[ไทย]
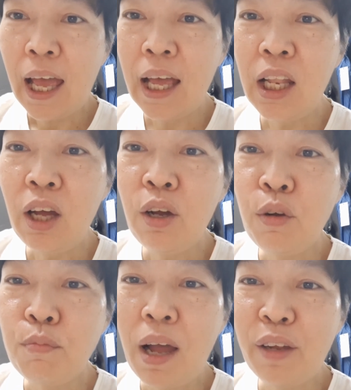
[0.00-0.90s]
Hello,
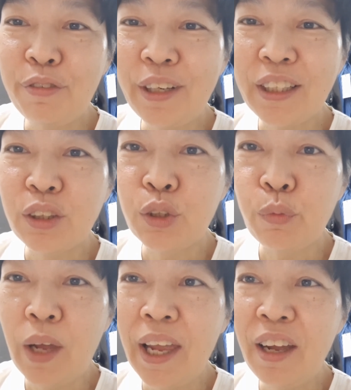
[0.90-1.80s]
my friends.
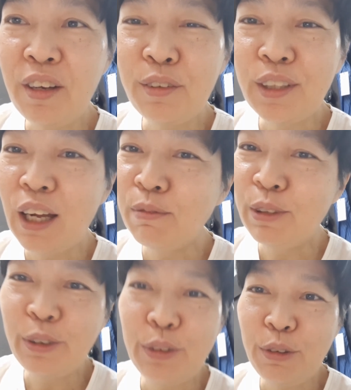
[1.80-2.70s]
Welcome
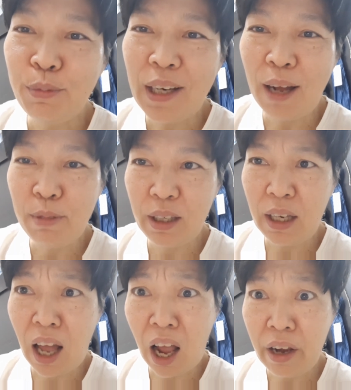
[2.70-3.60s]
to Madame Lin
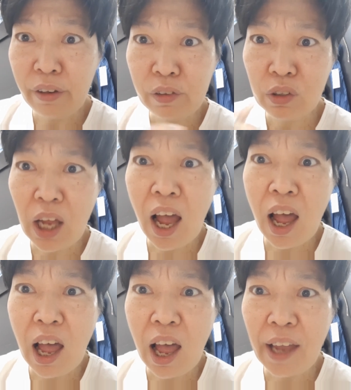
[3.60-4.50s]

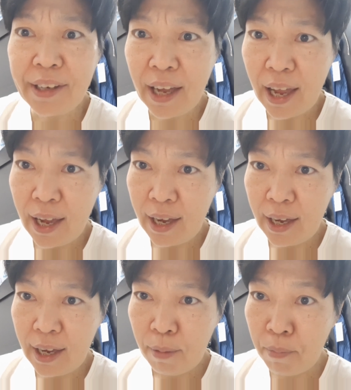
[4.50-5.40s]
Lifestyle.
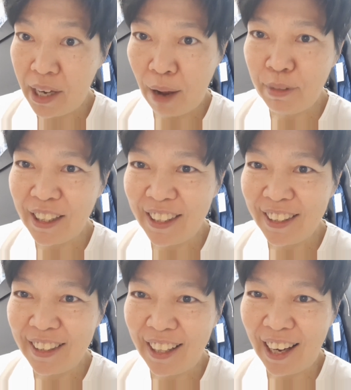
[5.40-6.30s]
Madame Lin
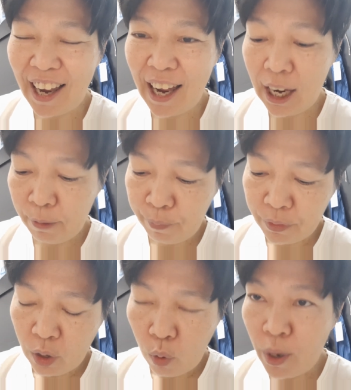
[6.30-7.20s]
นะคะ
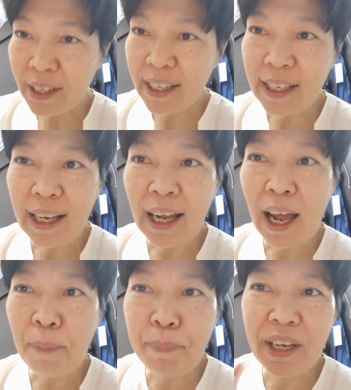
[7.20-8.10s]
วันนี้นะ
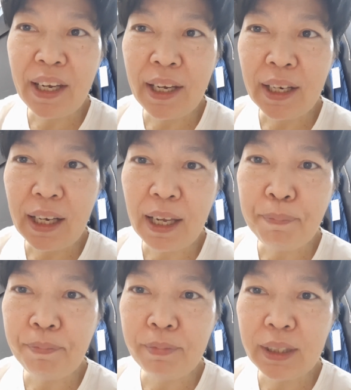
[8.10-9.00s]
คะเป็นคลิ
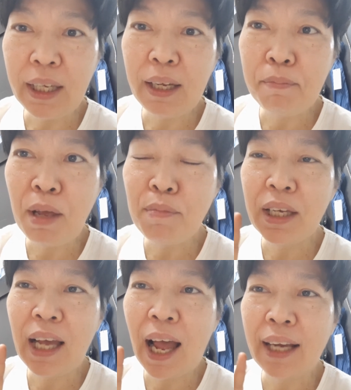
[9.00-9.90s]
ปที่ไม่มี
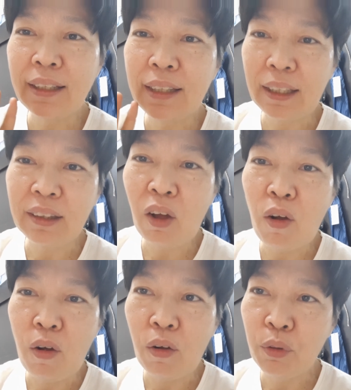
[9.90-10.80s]
การตัดต่อ
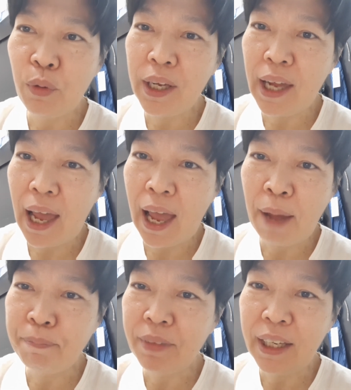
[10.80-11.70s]
ด้วยแอ
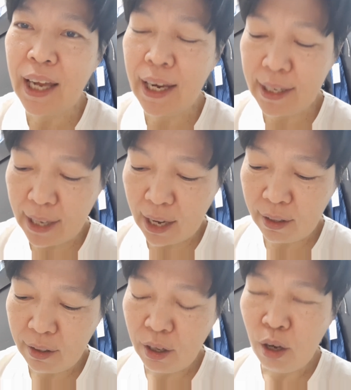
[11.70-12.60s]
ปใดๆนะคะ
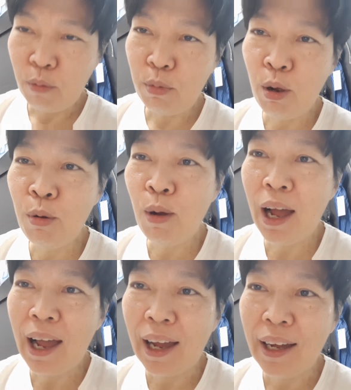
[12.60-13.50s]
เพราะว่า